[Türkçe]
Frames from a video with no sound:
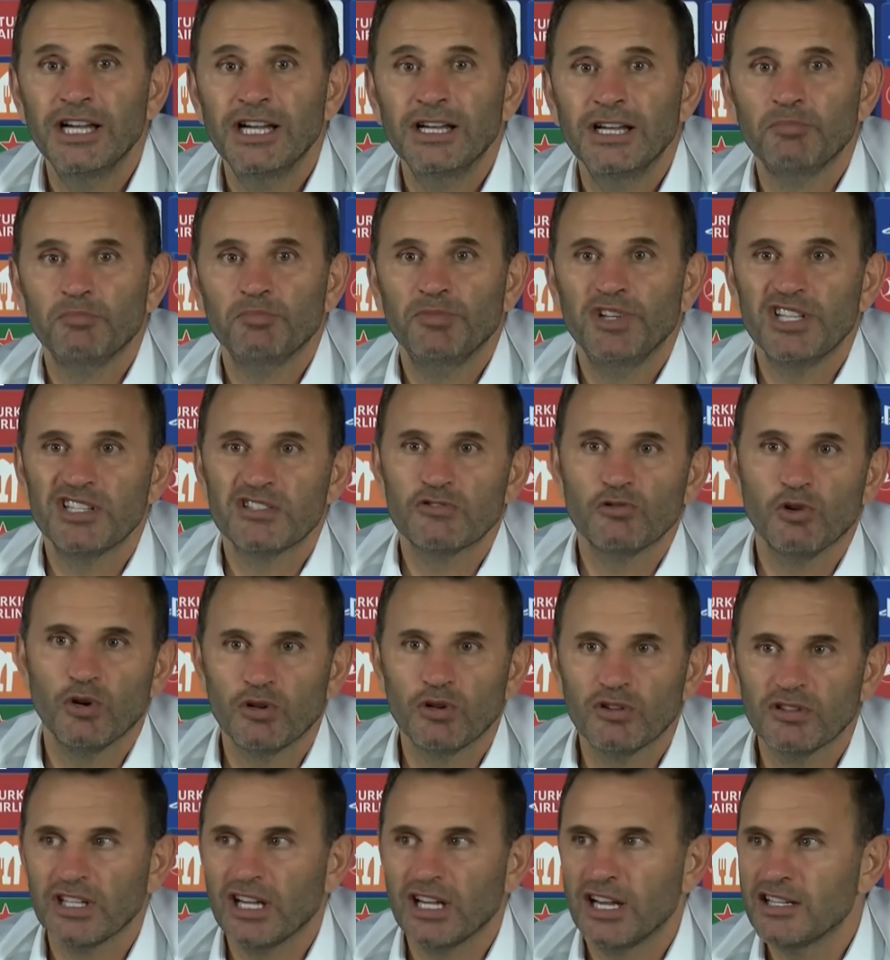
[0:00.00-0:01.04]
Daha önce
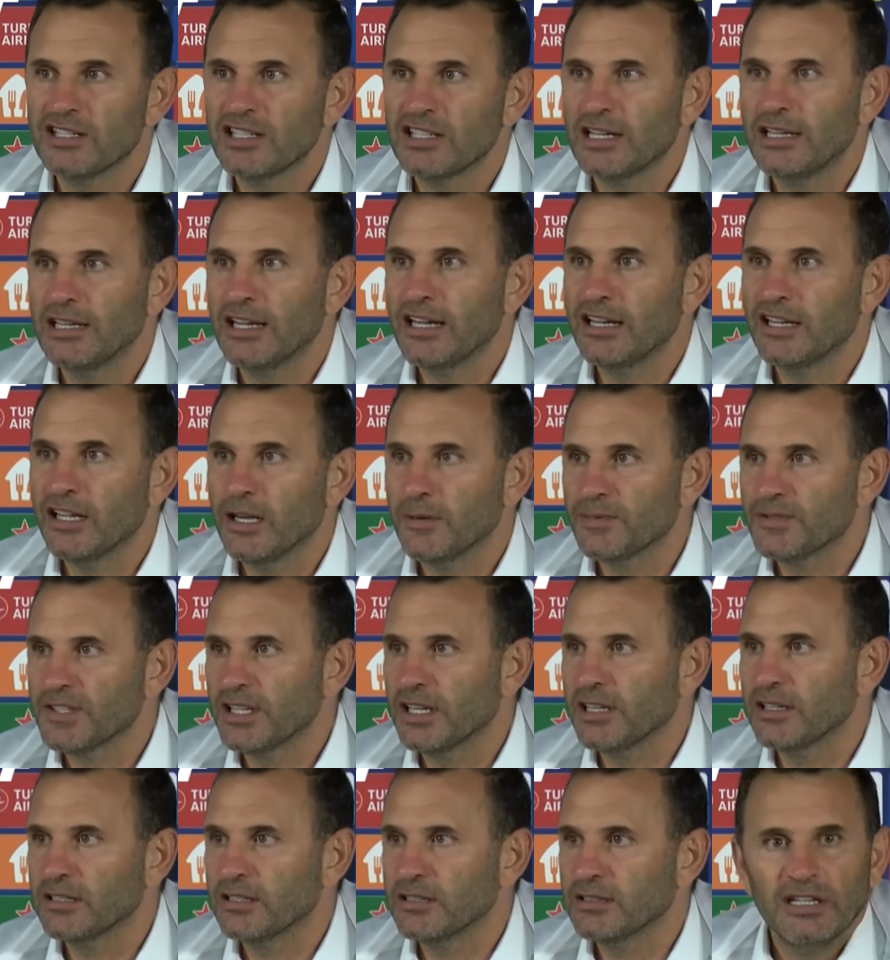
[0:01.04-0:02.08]
Başakşehir'in teknik
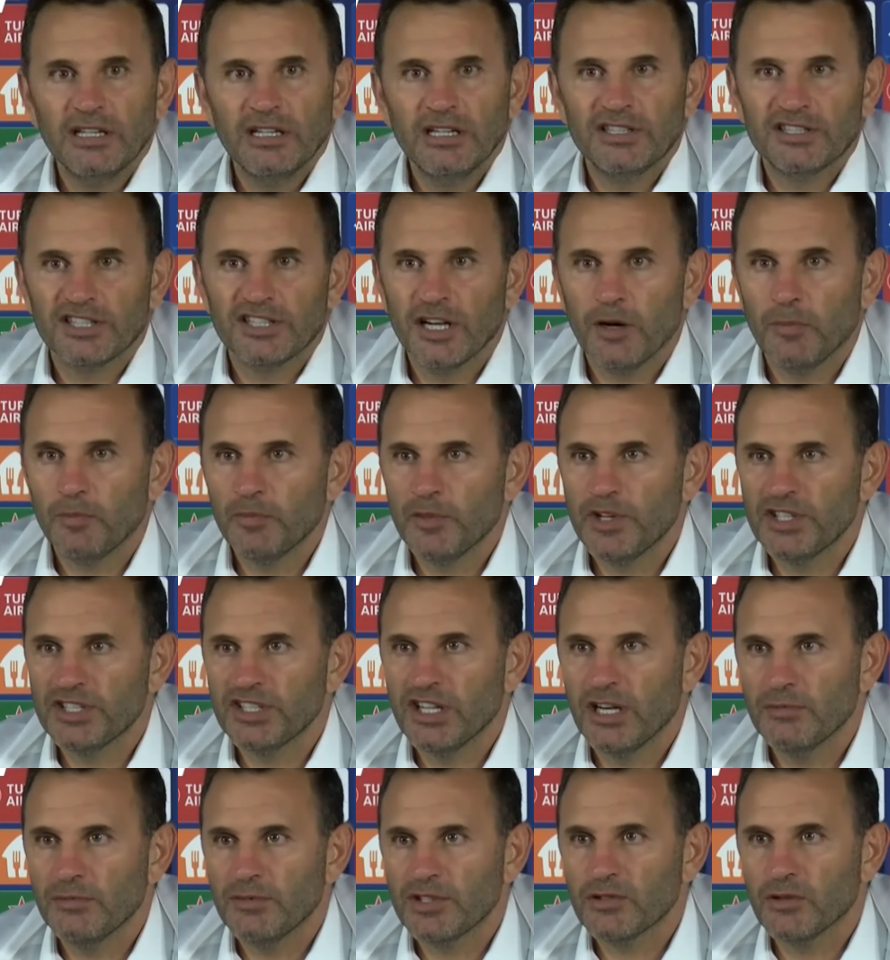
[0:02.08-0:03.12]
direktörü olarak
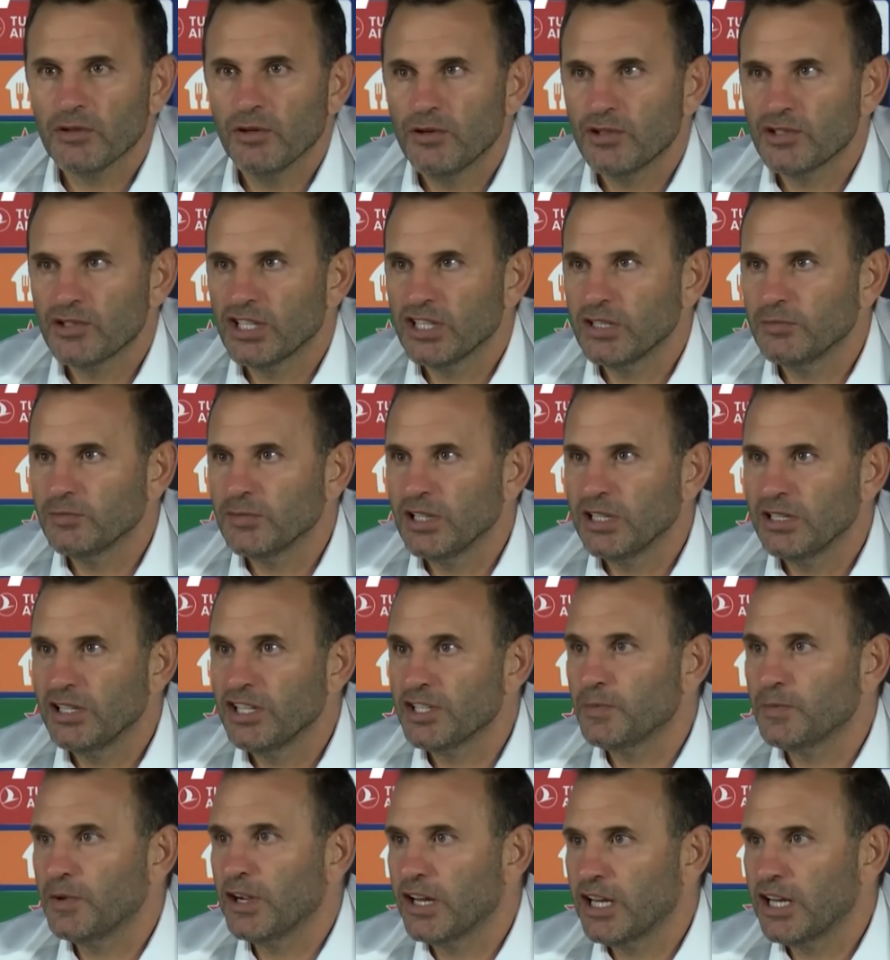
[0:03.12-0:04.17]
Şampiyonlar Ligi grubunda
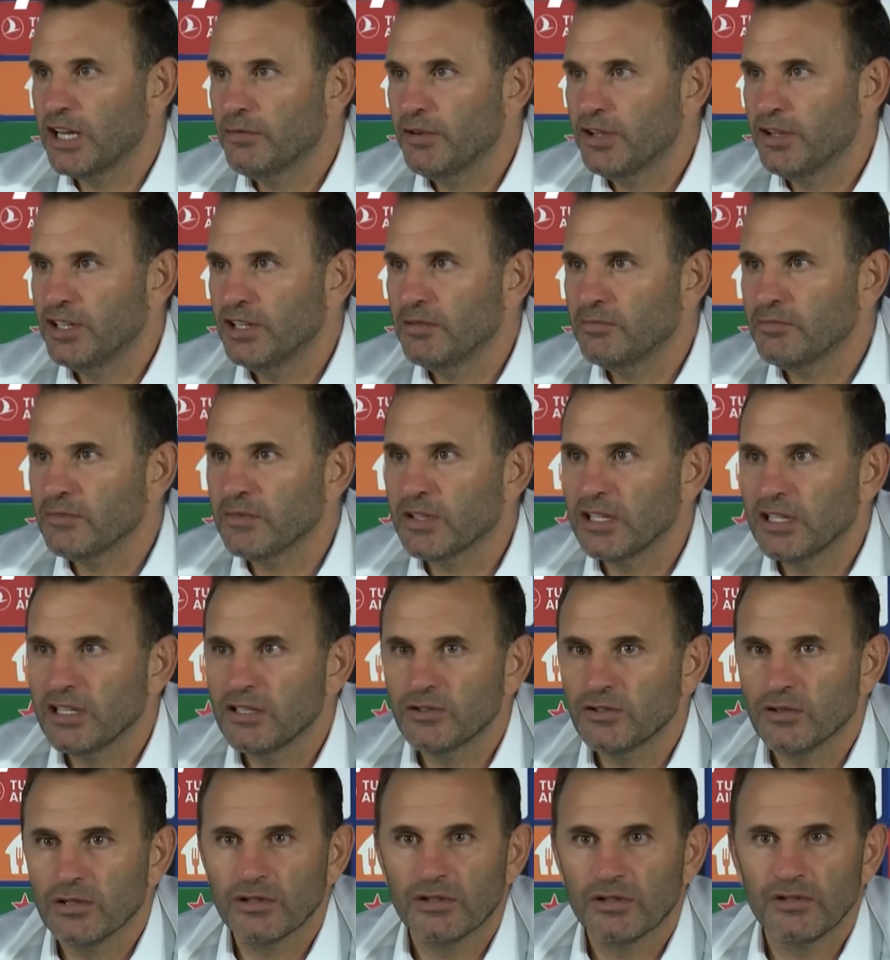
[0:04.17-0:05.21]
Manchester United
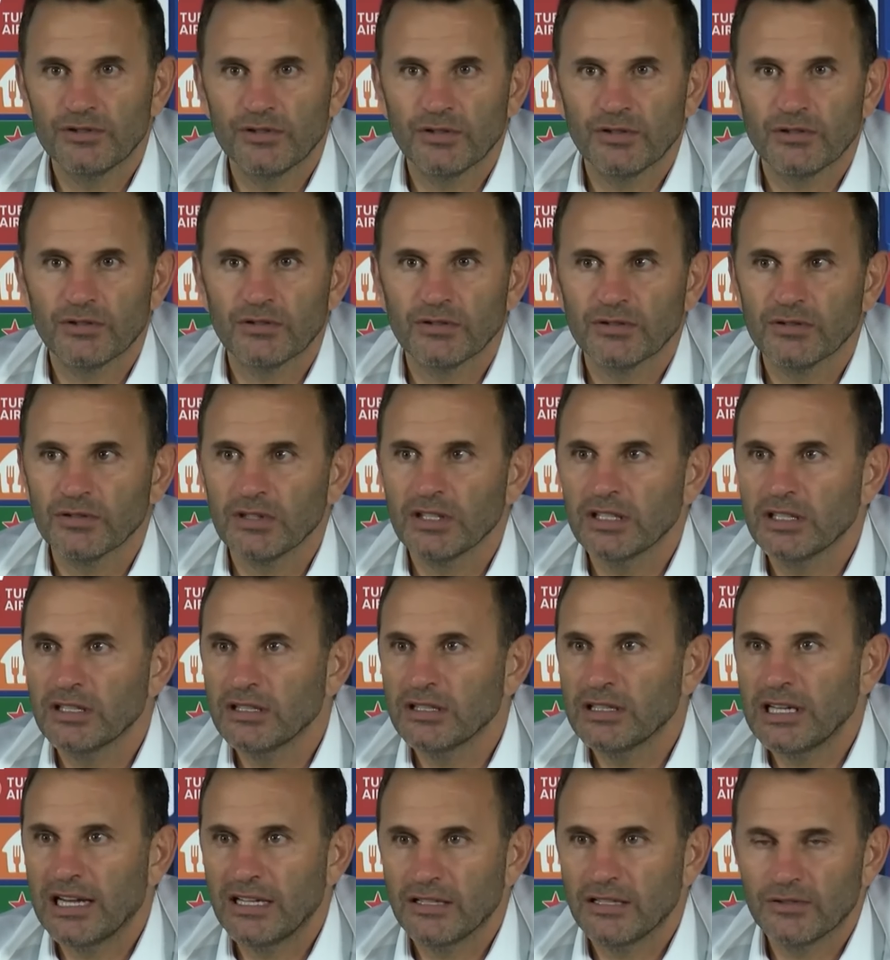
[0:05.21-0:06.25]
karşısında
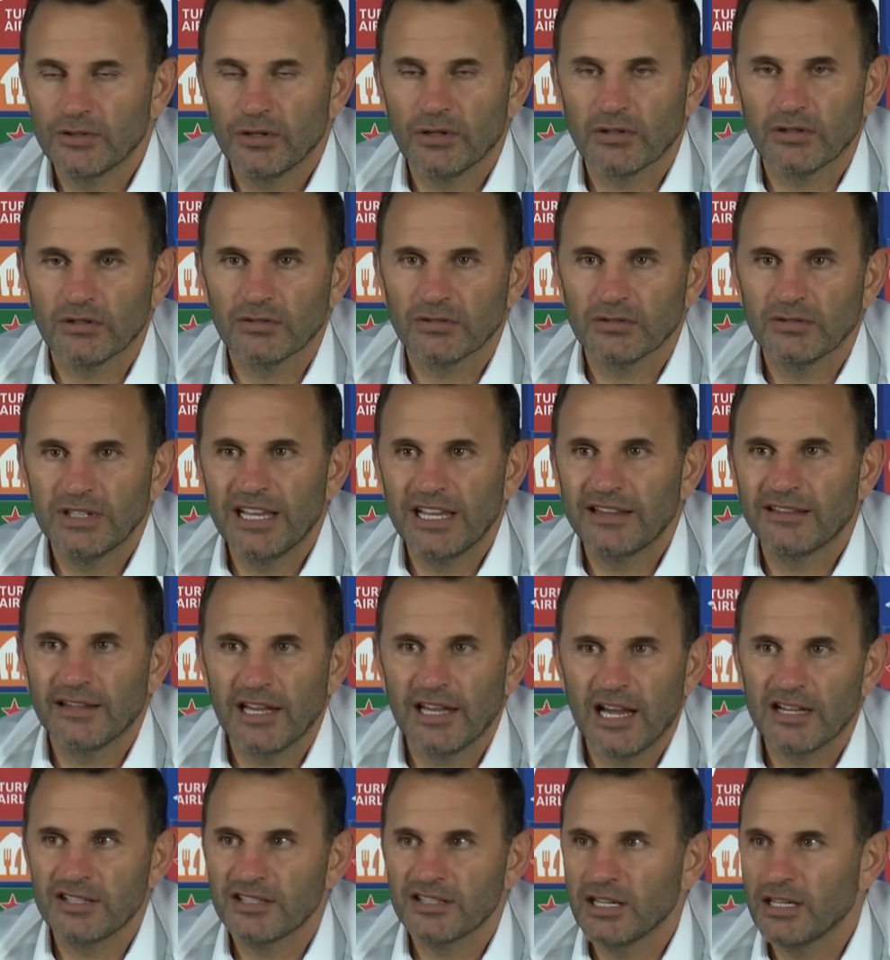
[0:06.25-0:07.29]
2-1'lik galibiyet elde
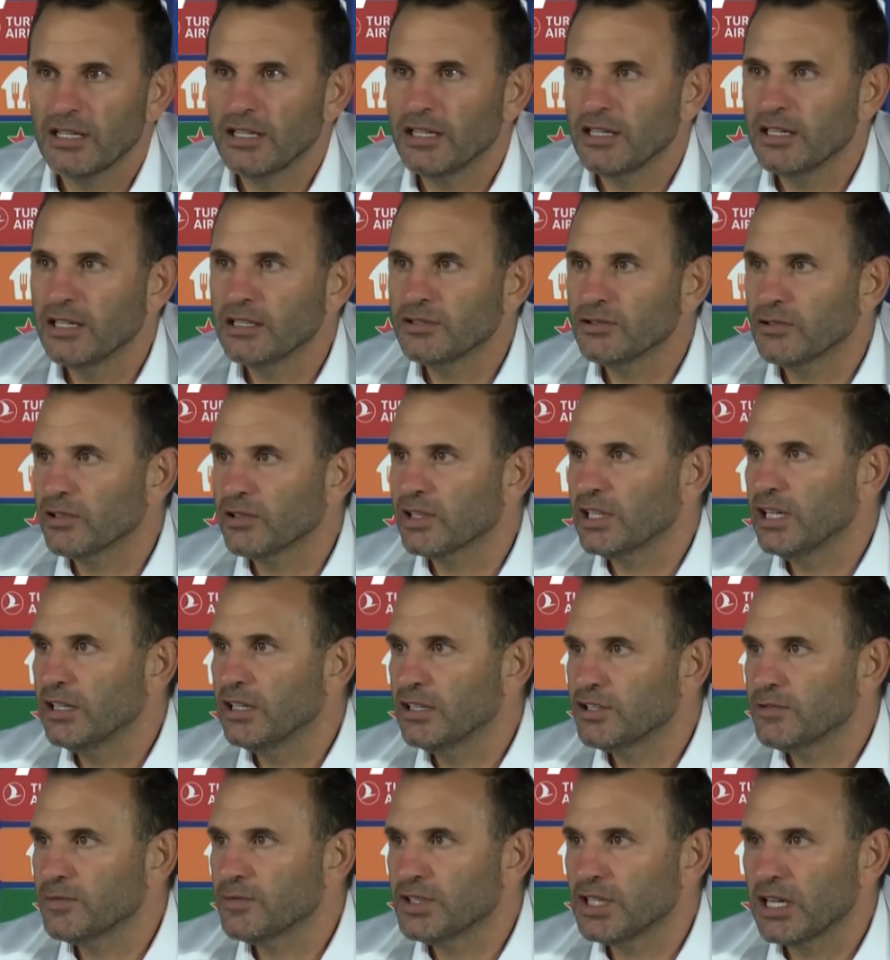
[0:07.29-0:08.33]
eden başarılı
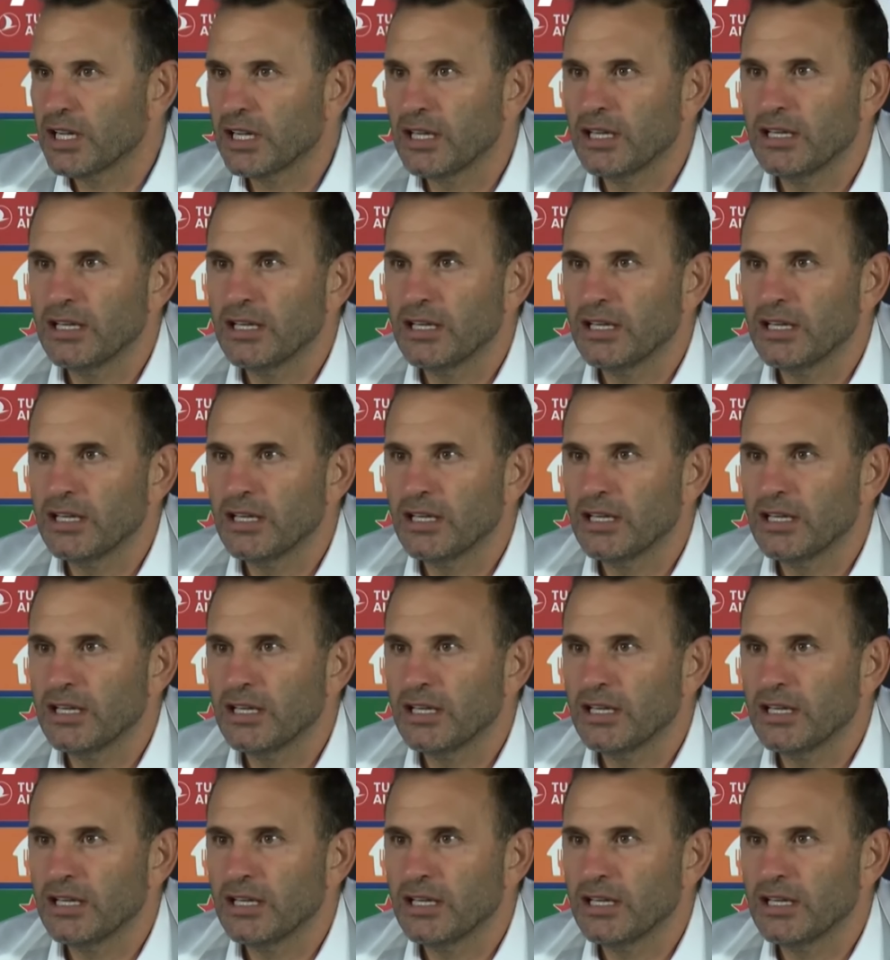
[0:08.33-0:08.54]
çalıştırıcı